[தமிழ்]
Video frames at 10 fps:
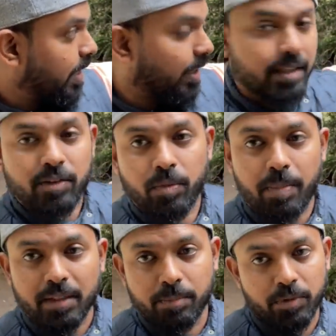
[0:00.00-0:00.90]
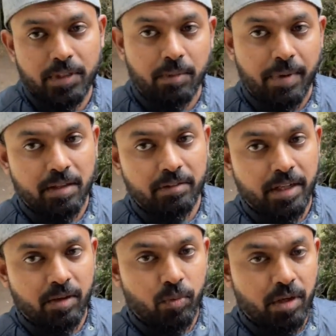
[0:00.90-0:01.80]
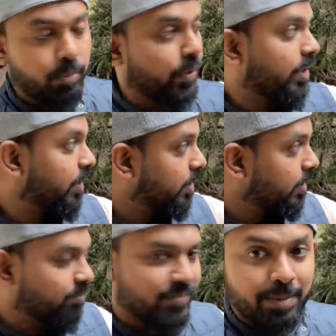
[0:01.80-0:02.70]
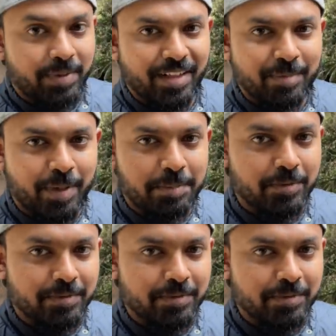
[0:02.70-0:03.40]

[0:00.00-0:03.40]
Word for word: நடக்கிறதுக்கு ஒரு பாதை போகுது அந்த பாதை வழியாக உள்ளே போயிட்டு எப்படி இருக்குன்னு பார்ப்போம்